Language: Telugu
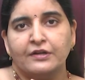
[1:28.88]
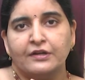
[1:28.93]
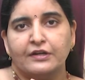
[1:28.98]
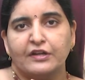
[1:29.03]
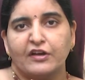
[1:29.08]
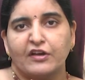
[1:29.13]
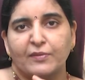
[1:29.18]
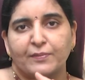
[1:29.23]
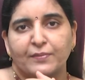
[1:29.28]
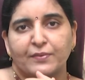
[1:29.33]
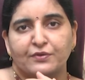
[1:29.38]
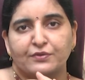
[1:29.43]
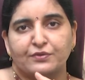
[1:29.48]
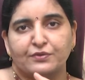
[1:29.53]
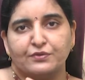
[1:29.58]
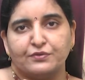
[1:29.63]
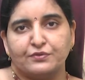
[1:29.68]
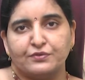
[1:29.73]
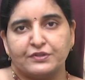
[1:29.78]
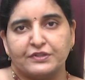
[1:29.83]
డెవలప్
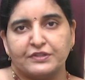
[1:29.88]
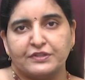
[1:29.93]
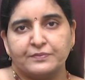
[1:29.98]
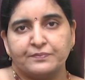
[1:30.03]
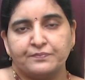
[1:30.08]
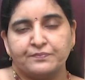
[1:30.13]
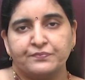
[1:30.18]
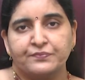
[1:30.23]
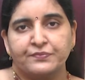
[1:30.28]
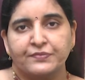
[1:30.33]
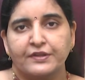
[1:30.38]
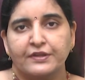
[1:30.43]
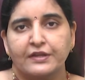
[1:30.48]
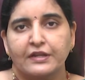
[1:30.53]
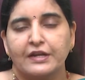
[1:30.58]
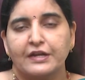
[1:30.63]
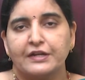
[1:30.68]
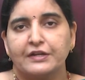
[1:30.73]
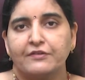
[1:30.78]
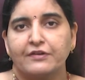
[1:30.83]
అవుతూ ఉంటుంది
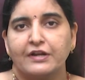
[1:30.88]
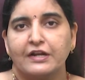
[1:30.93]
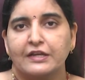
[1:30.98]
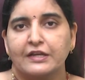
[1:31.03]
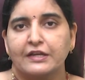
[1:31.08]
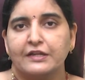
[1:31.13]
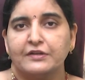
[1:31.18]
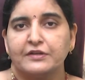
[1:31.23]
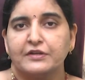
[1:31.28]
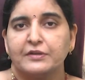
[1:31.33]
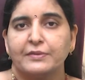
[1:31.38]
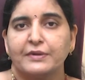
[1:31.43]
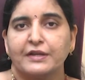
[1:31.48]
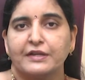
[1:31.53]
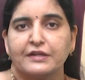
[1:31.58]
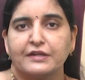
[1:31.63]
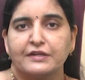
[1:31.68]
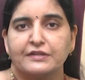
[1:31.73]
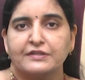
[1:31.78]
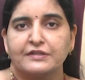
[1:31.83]
ఇలాంటి వాళ్ళకి ఏంటంటే
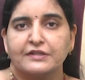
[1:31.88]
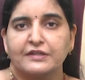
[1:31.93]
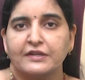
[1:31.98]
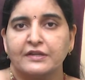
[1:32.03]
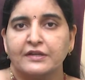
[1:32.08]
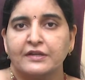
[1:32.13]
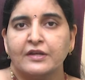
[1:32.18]
ప్రెగ్నెన్సీ